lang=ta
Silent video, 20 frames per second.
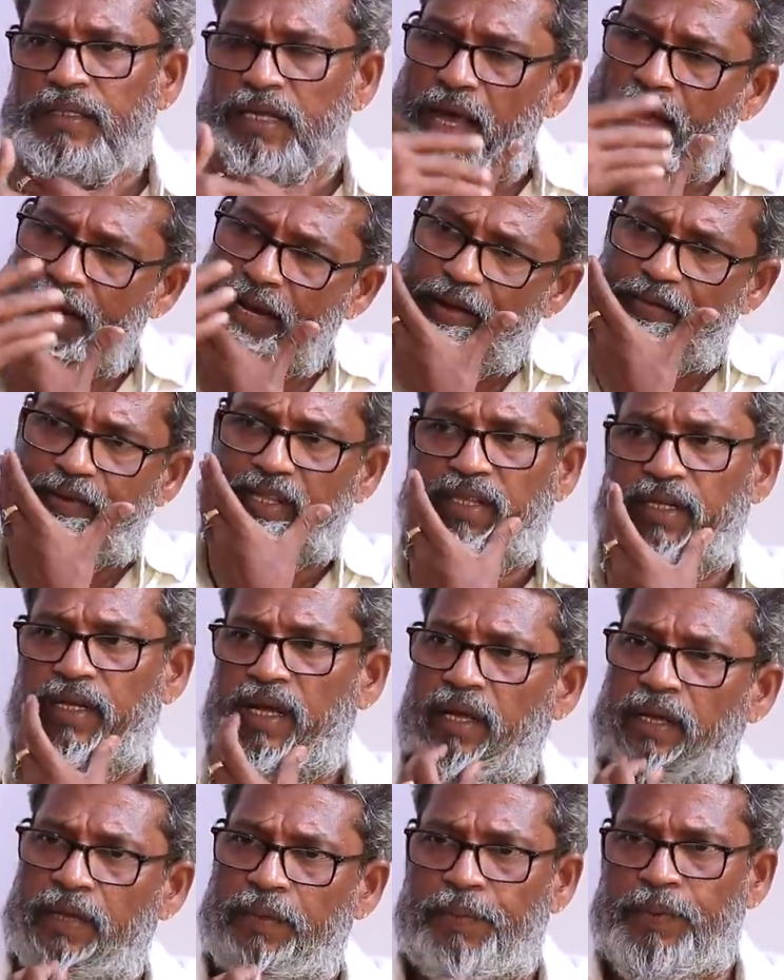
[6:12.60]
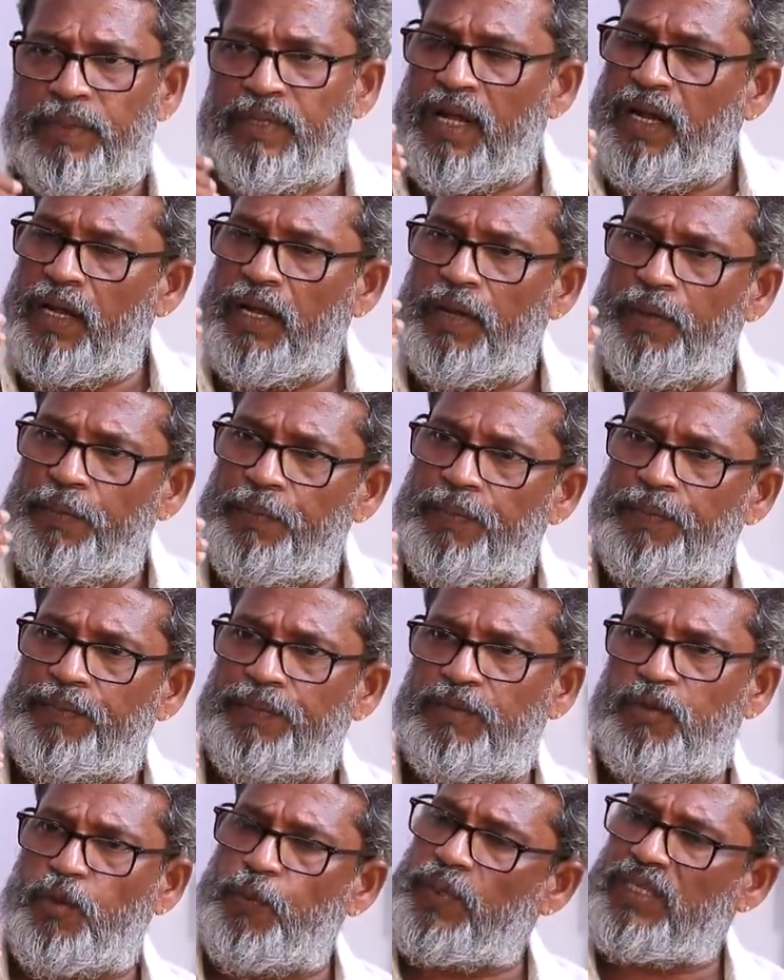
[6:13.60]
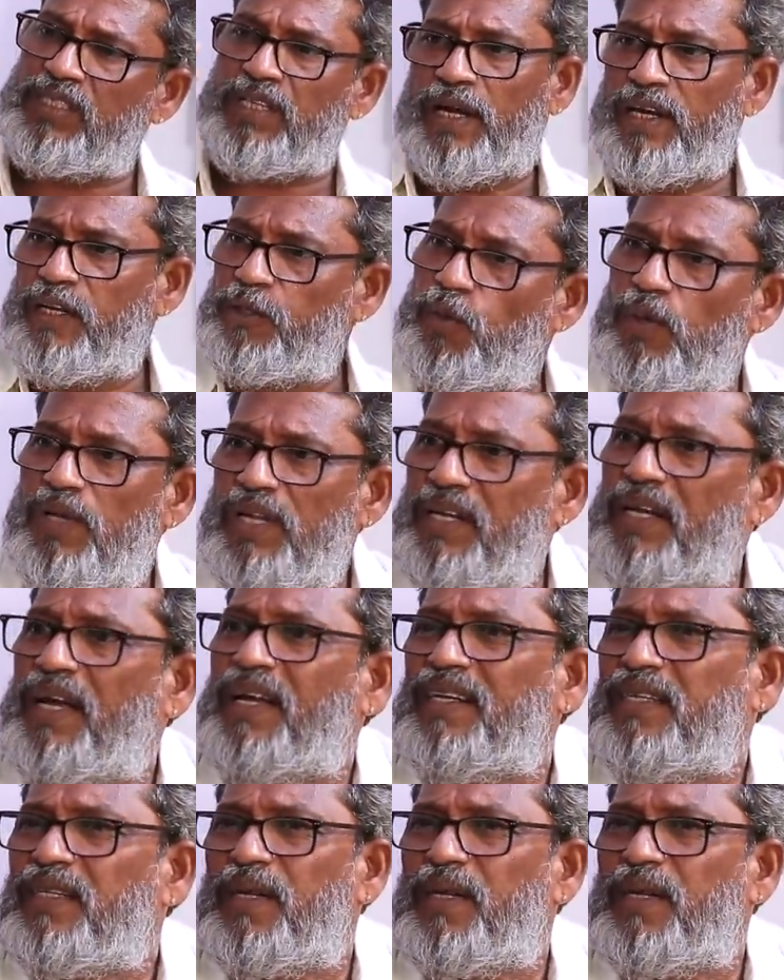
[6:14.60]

சாரே வந்து த சூப்பர் ஸ்டாரே சொல்லியிருக்காரு